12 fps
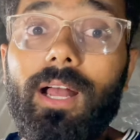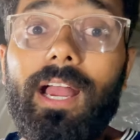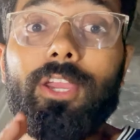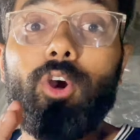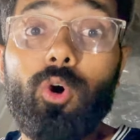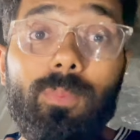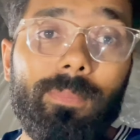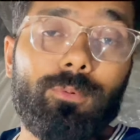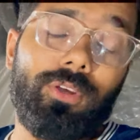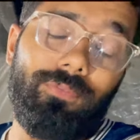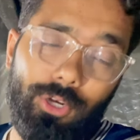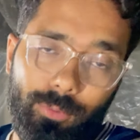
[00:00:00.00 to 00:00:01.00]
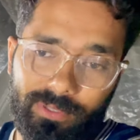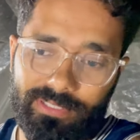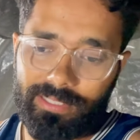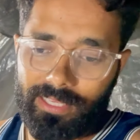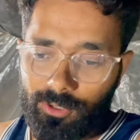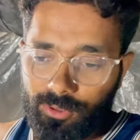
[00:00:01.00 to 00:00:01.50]
आई होप आपको ये वीडियो
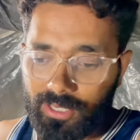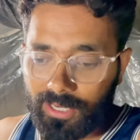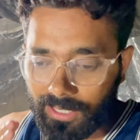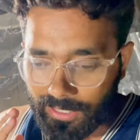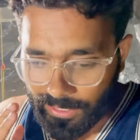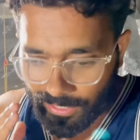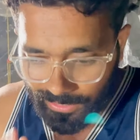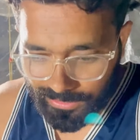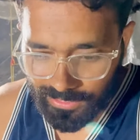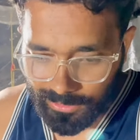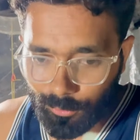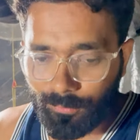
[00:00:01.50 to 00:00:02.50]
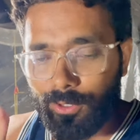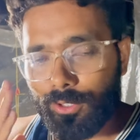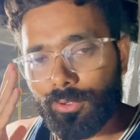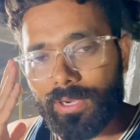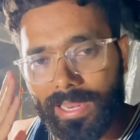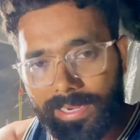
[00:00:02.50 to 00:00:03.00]
पसंद आई होगी अगर आई है तो वीडियो
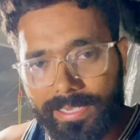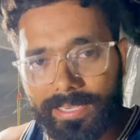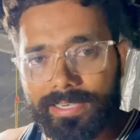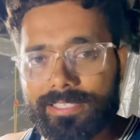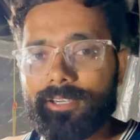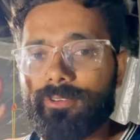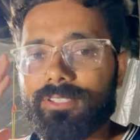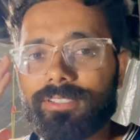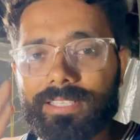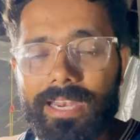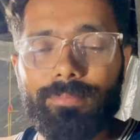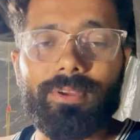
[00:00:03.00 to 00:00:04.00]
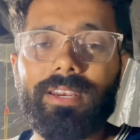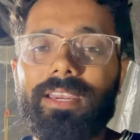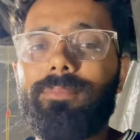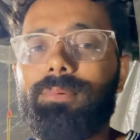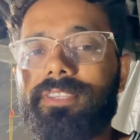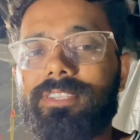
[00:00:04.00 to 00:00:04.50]
को लाइक करें चैनल को सब्सक्राइब करें
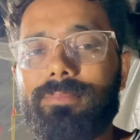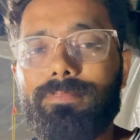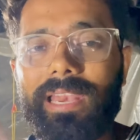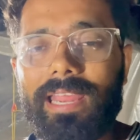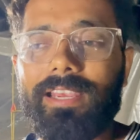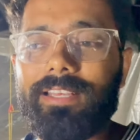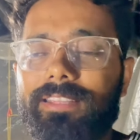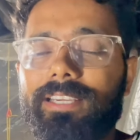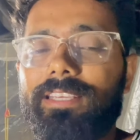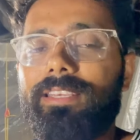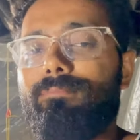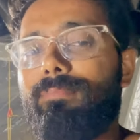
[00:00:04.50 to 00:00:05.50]
एंड प्रेस दी बेल आइकन ताकि